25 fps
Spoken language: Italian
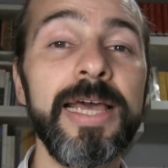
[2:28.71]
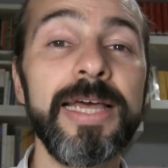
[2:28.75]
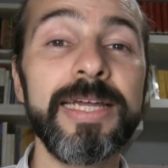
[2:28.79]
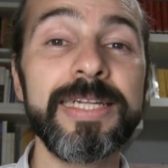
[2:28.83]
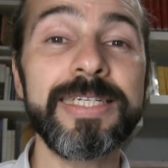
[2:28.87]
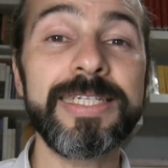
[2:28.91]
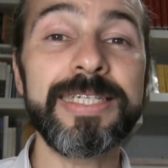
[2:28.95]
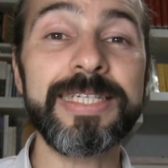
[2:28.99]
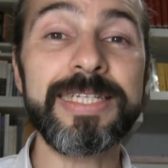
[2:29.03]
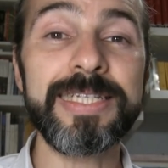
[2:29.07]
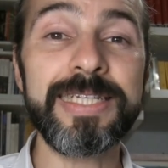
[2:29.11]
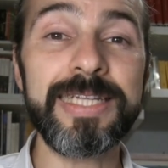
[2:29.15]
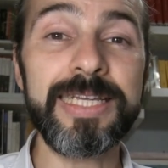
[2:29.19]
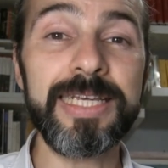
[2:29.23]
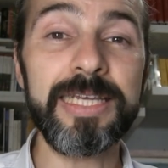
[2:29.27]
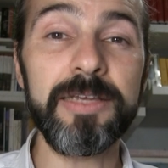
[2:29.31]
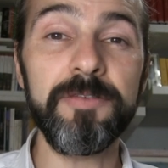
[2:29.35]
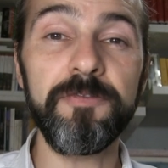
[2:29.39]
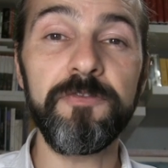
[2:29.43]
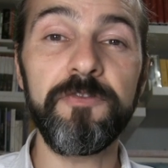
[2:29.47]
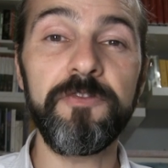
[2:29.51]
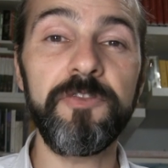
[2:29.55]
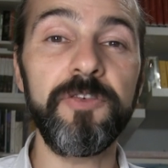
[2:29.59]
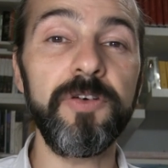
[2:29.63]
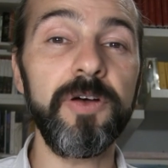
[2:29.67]

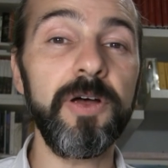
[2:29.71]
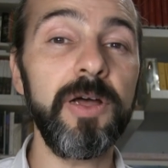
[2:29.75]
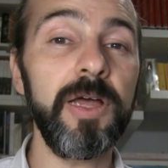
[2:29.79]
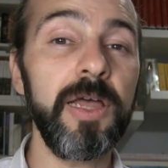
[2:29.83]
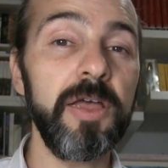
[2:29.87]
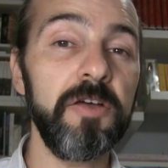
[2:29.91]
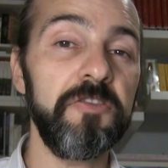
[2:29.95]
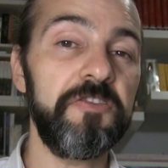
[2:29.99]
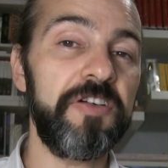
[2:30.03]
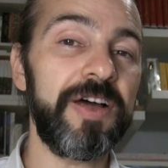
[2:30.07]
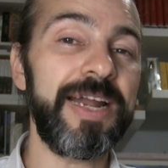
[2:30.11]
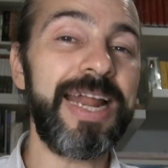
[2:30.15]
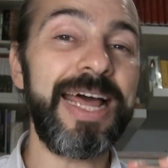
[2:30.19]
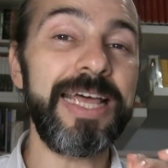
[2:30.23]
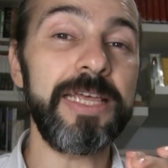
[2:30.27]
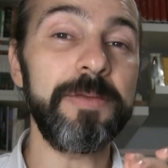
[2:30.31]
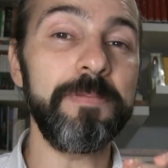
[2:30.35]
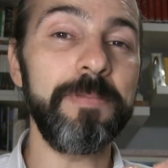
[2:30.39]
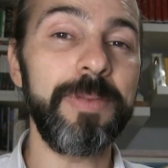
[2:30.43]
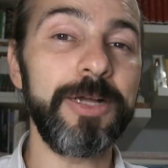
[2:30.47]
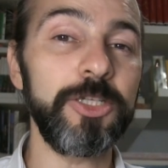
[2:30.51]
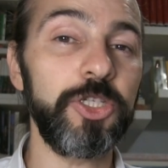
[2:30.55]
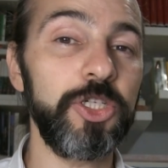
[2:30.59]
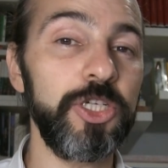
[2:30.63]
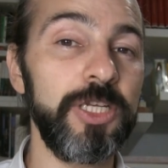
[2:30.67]
Steve farà
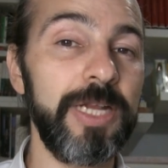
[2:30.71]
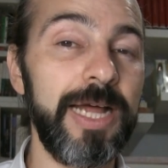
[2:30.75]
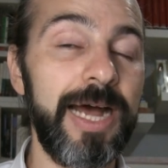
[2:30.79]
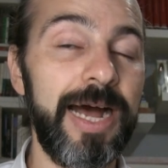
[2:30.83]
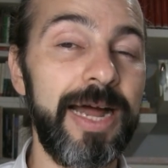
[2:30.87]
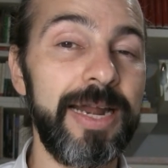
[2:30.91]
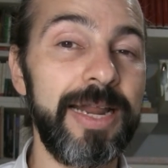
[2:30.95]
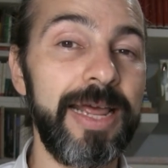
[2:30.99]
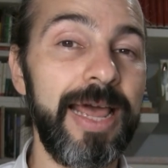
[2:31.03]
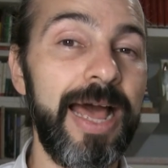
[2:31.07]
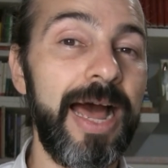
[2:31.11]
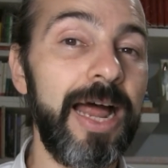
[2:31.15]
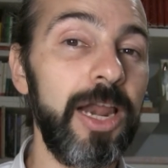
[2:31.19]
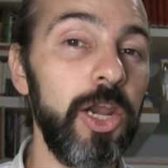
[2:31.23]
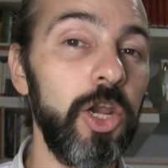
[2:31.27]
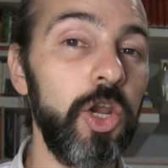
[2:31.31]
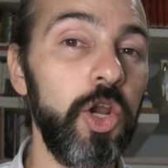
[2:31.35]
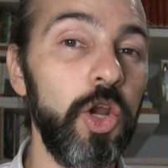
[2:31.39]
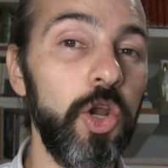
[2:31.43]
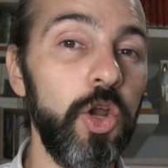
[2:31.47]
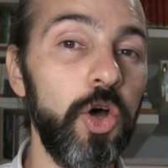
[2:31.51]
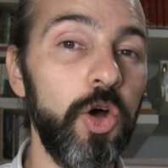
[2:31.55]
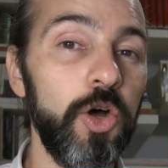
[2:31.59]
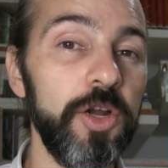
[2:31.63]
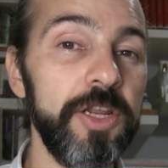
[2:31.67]
immaginare a
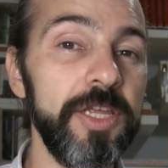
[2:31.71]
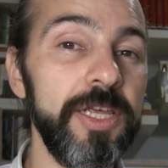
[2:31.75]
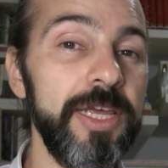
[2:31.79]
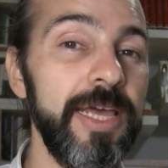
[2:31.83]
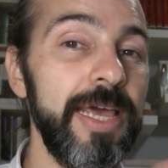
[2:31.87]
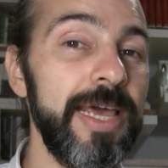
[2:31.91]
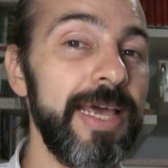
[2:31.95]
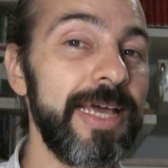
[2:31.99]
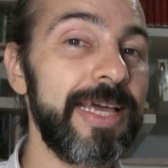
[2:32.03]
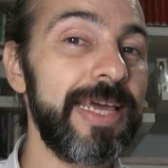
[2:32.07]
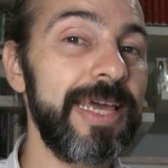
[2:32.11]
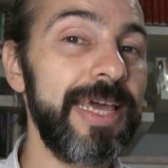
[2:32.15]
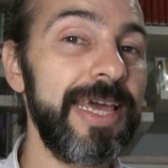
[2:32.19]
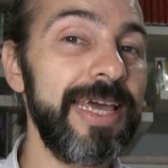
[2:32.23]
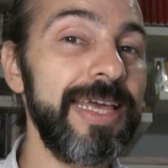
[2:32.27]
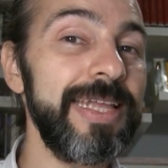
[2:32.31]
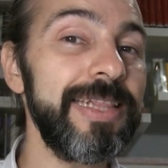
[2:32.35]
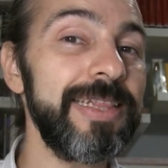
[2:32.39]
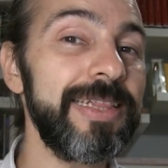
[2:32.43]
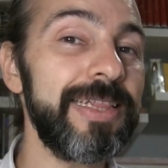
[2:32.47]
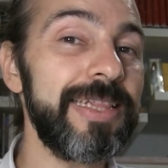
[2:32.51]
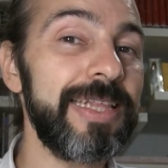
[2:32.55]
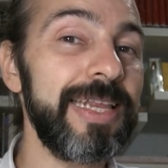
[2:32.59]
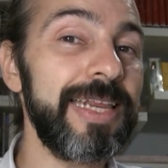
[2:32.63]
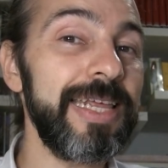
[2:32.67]
Lori che
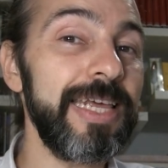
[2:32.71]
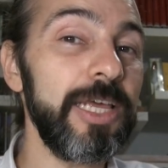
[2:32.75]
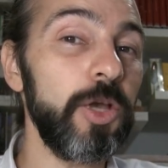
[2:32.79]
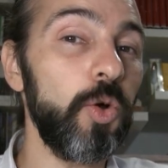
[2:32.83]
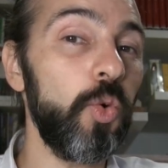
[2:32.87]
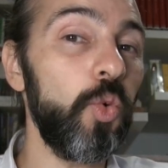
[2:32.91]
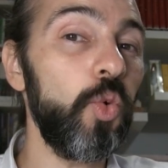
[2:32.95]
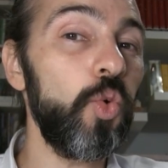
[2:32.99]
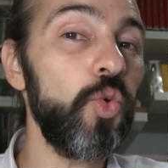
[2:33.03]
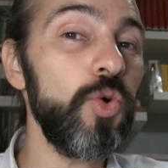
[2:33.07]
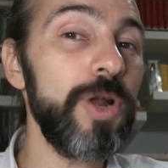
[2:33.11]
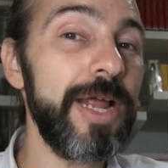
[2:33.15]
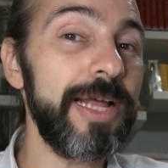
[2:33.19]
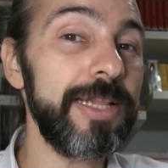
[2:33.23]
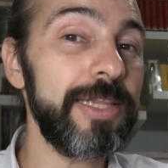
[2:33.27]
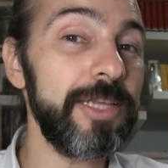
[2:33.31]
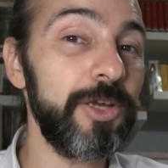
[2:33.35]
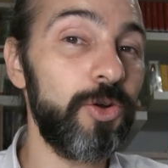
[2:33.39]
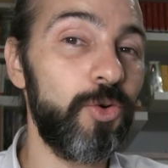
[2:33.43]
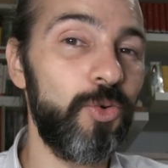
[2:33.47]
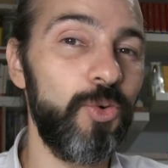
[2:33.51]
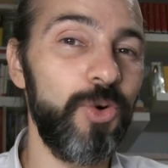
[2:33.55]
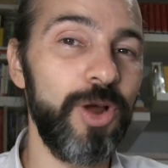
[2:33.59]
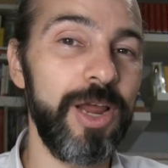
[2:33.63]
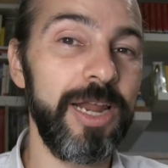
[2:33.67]
entri una
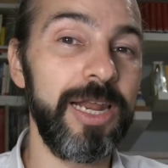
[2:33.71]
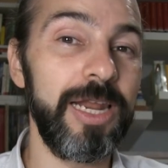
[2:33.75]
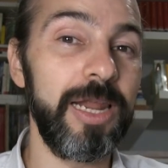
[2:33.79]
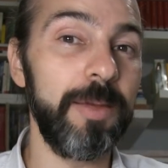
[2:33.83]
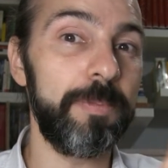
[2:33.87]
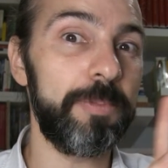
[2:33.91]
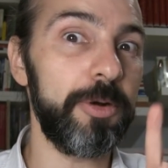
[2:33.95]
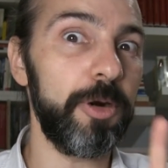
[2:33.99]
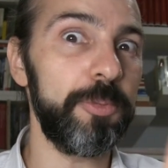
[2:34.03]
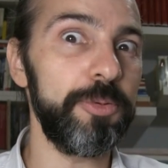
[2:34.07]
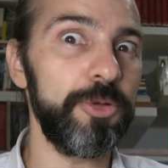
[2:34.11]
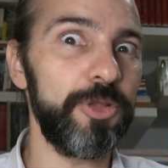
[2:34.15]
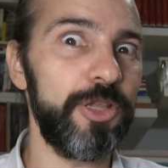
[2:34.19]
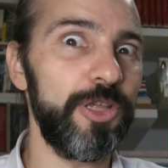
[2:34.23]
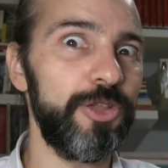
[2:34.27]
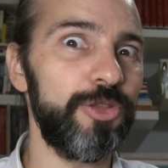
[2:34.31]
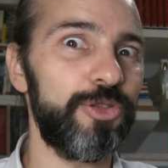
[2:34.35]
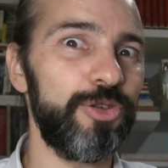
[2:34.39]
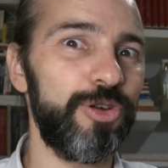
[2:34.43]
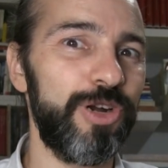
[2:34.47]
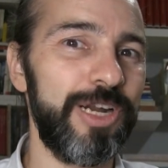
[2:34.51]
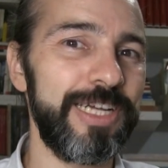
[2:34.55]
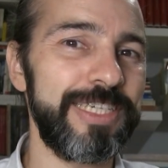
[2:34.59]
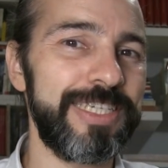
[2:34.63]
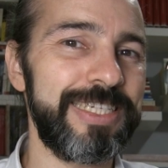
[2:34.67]
di quelle proprio
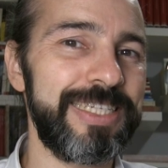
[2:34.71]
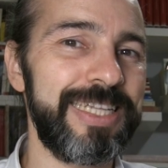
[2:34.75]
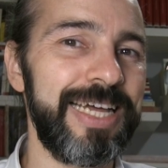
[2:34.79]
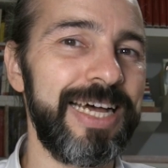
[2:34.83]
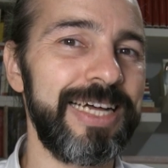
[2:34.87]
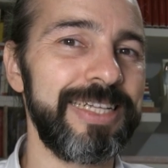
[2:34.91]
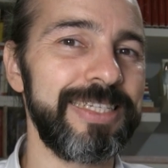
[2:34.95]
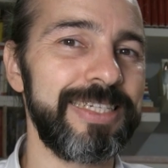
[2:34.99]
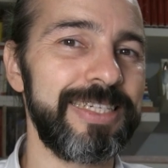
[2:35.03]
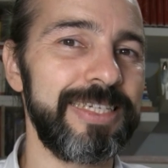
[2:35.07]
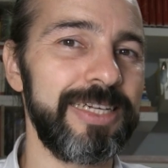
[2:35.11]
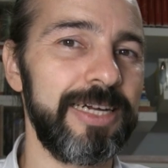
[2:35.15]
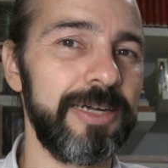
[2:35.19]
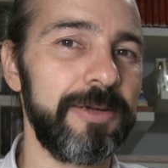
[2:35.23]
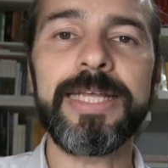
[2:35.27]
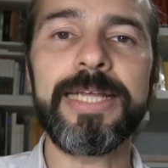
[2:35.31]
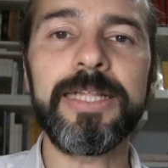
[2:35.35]
dentro la stanza.